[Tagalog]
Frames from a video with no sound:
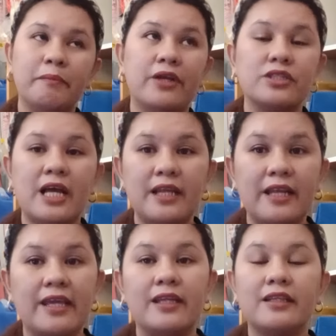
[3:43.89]
pero sana
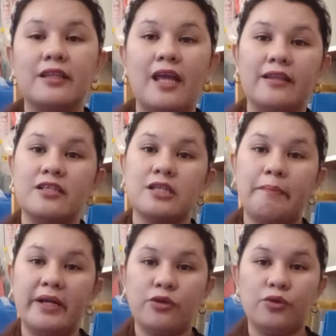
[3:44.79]
naiintindihan din
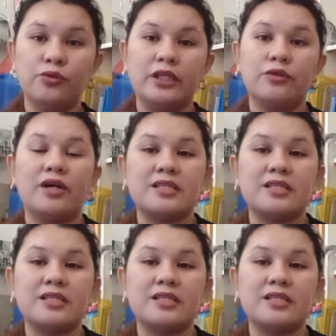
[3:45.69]
sa part ko tulad kong